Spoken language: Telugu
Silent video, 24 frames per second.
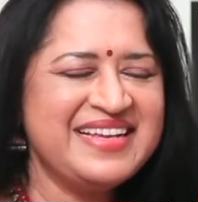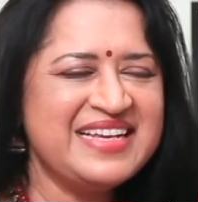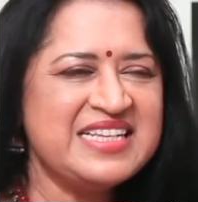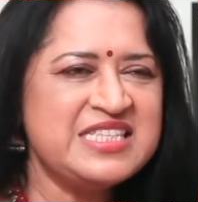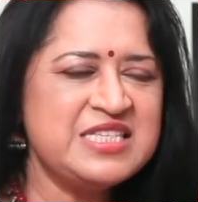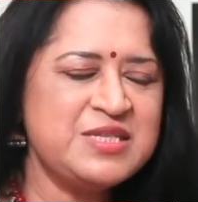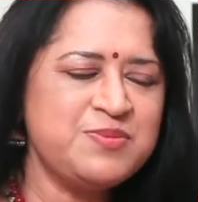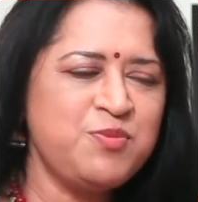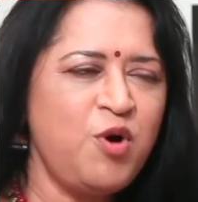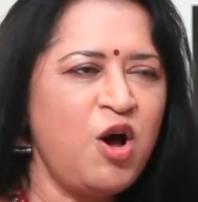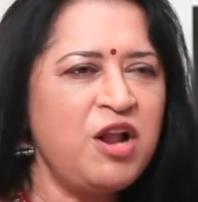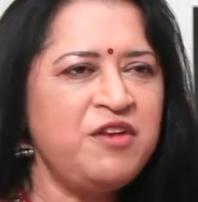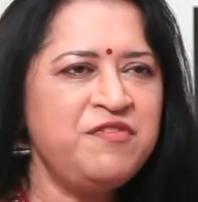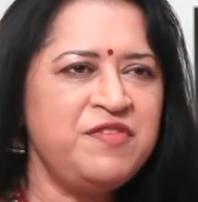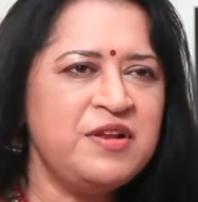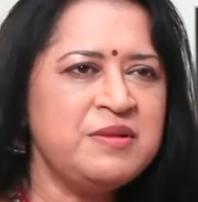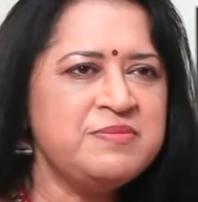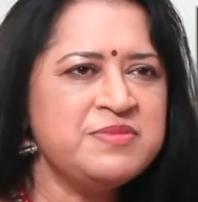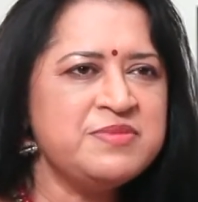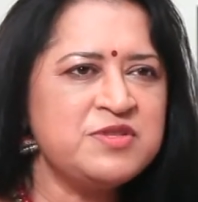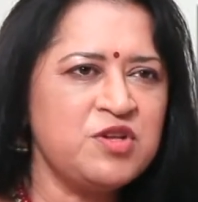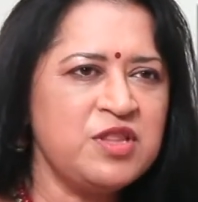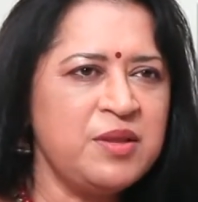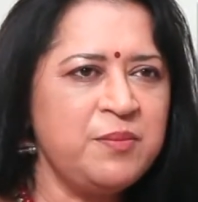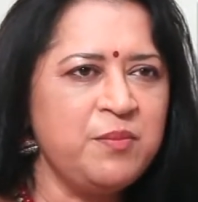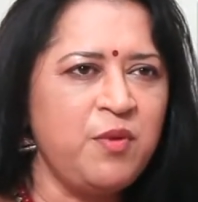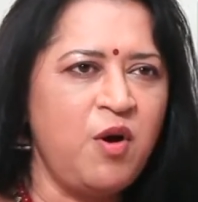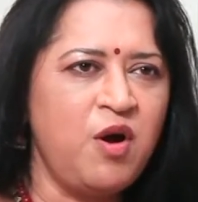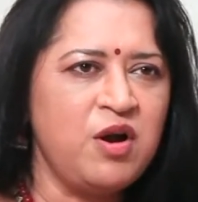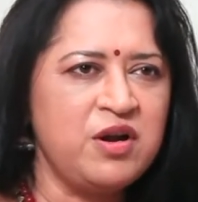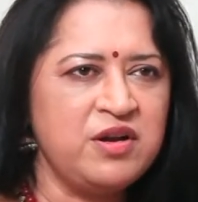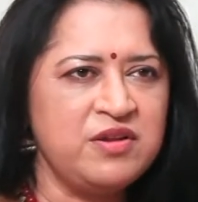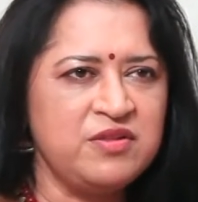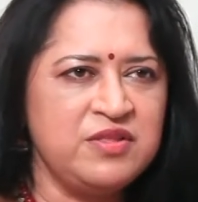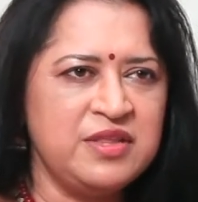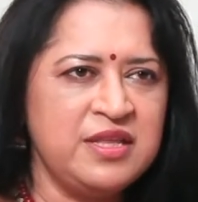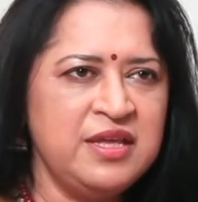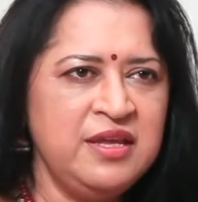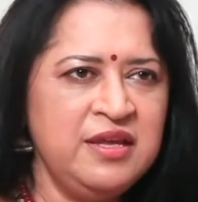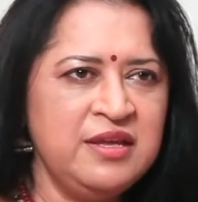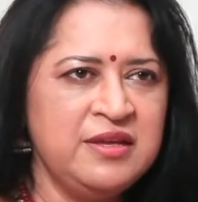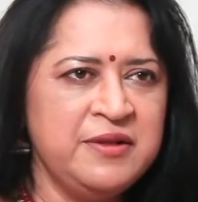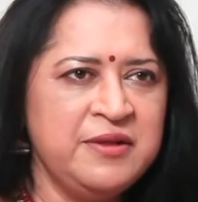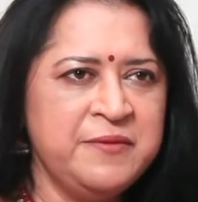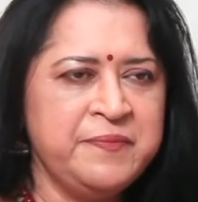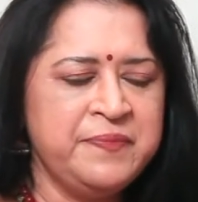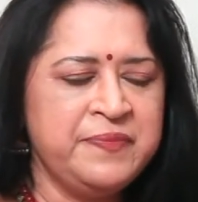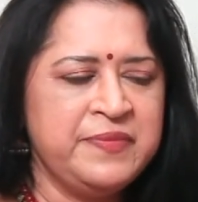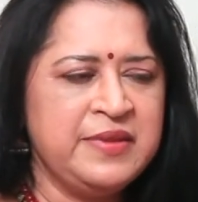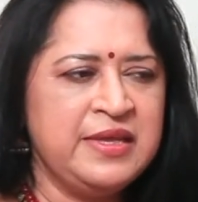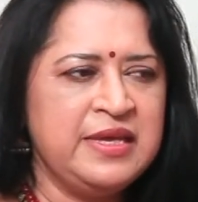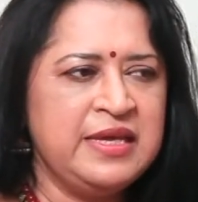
ఇంకా స్మాల్ ఫిల్మ్స్ అయితే బాగుంటుంది hmm.